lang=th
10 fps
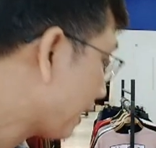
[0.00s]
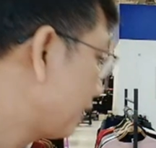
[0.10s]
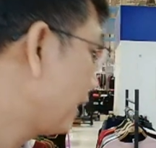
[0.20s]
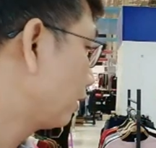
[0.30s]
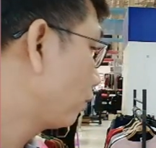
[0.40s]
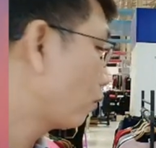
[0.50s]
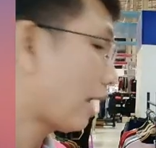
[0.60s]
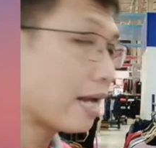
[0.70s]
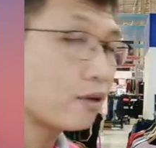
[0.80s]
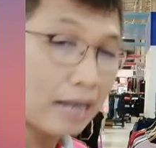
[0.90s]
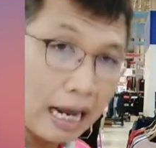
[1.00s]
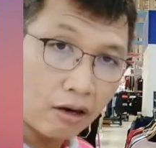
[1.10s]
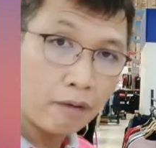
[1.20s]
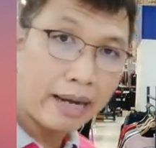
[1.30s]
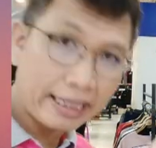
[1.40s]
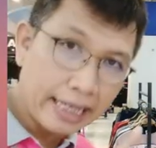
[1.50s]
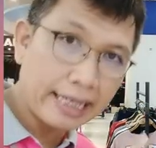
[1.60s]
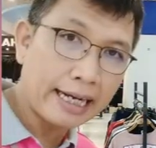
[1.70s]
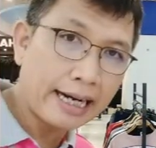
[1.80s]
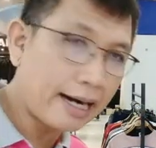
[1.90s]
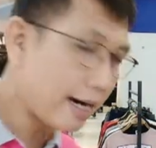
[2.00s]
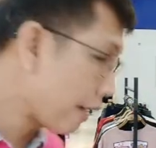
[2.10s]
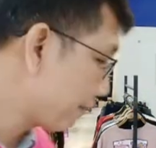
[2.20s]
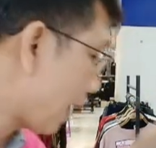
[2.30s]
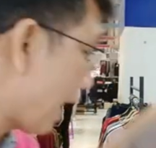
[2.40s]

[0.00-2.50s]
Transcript: กยีนคุณลูกค้าอยู่ข้างล็อกแม็กยีนนะครับนะ